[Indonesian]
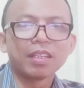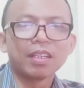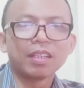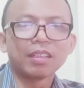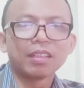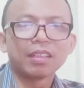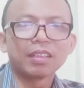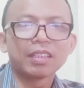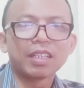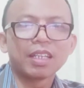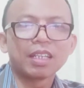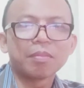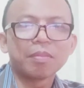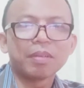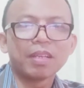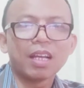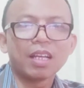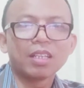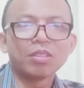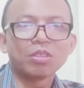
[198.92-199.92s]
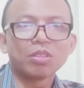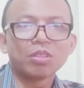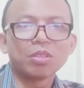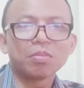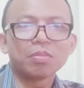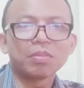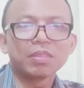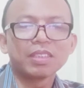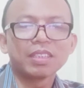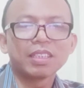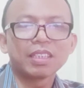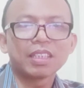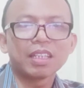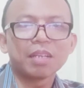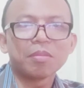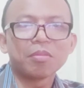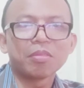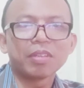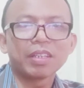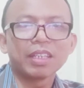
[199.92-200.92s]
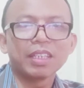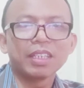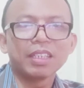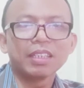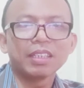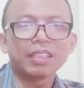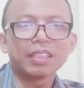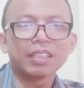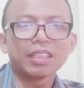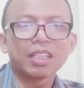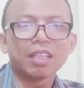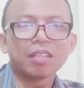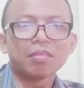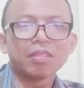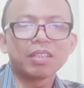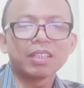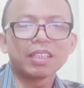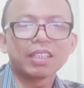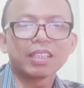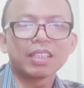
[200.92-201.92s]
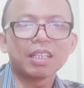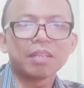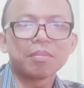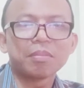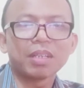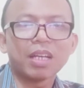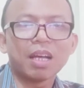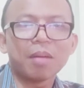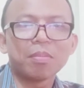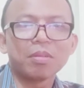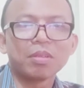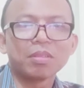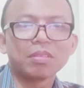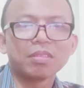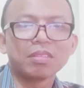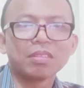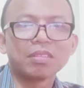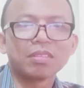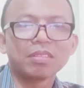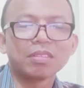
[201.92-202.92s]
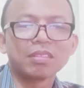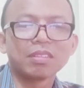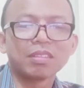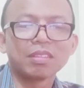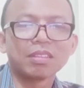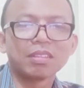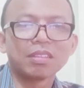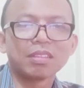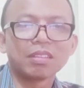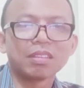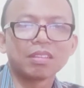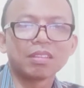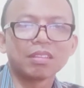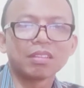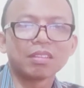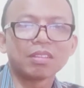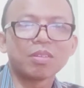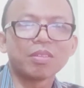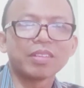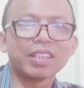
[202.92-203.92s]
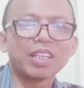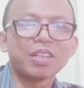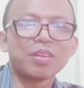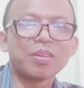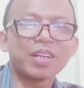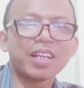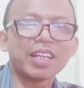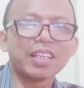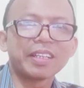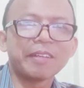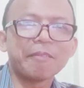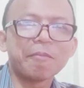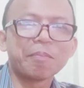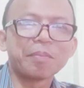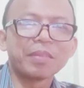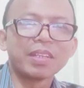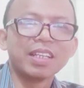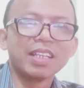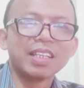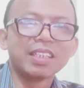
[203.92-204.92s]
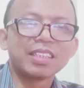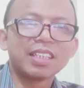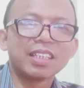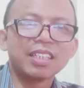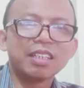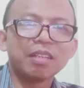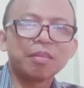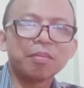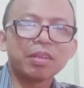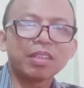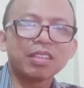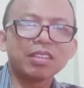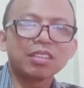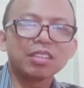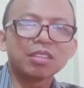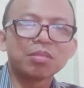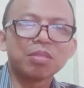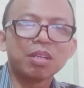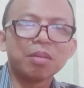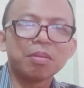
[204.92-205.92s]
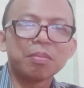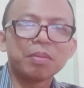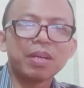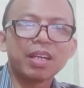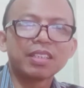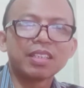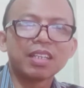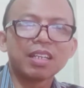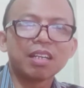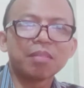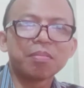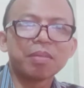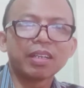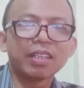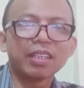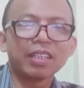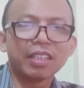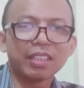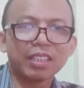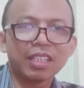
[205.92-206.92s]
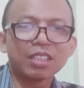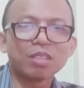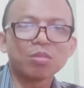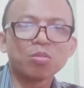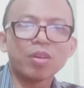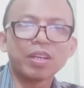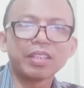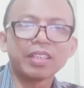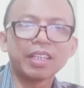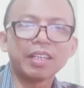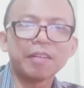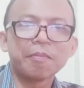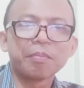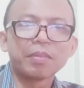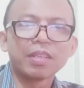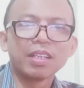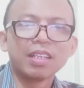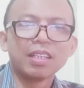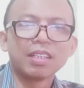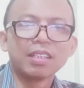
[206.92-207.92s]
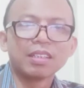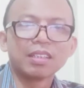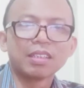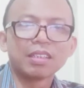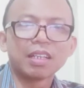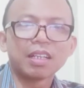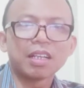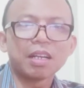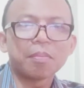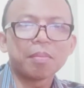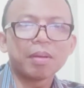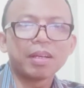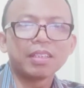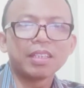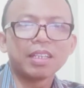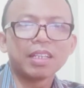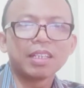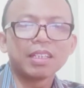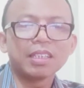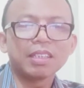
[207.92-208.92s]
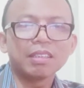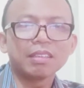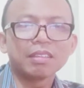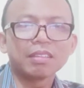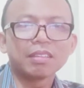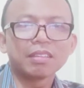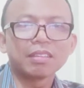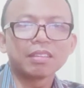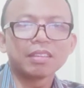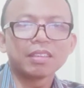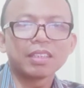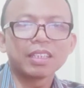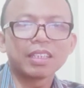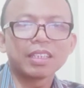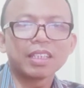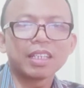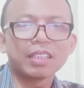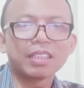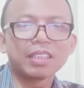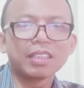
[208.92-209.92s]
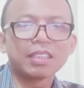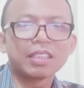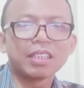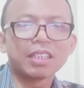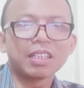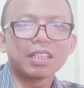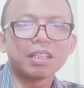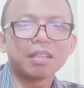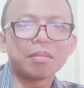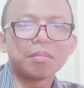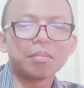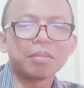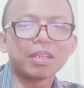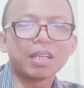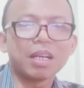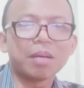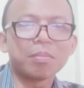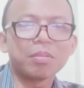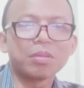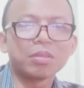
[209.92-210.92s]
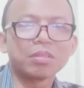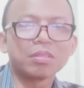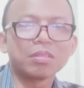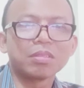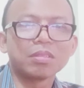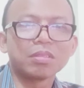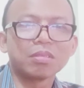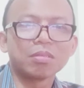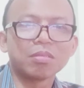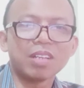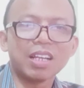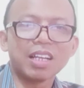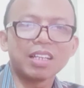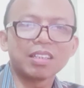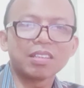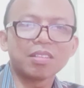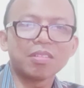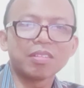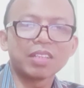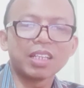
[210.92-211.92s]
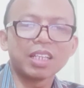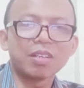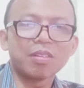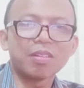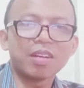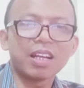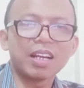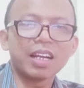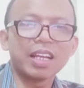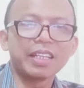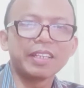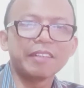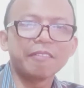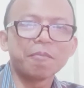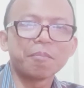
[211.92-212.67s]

eh, dari pihak YouTube jika mungkin ketahuan kita mengupload eh, konten orang ya dan ini memang sebuah pembelajaran bagi kita semuanya harapannya eh, kita tidak mengupload ulang konten orang lain